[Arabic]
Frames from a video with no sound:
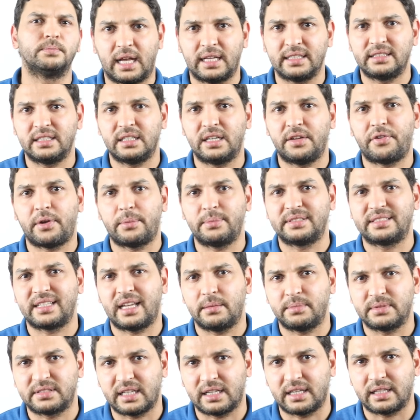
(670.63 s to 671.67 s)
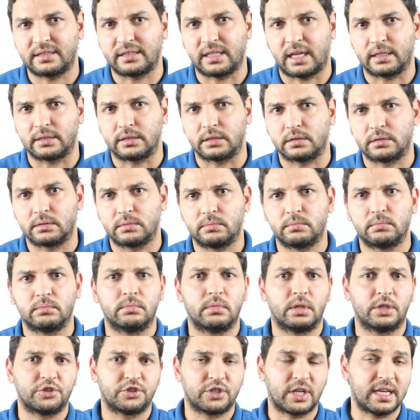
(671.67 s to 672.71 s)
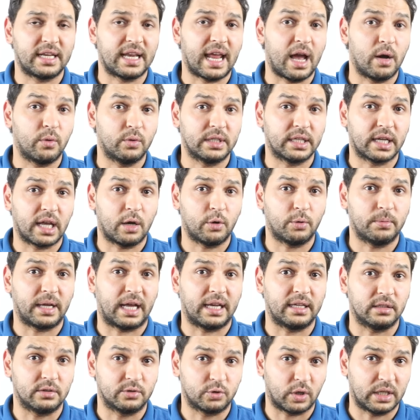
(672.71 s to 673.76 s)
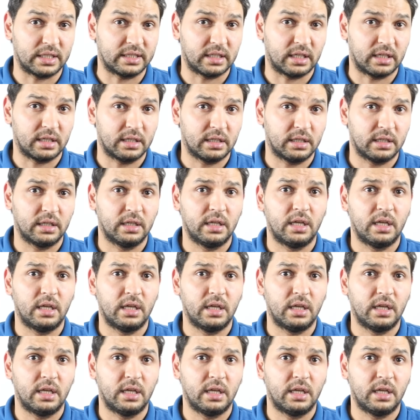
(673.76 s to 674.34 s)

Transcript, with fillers: عايزين نفهم ازاي المسله اتنحتت عشان نحاول نجاوب على السؤال ده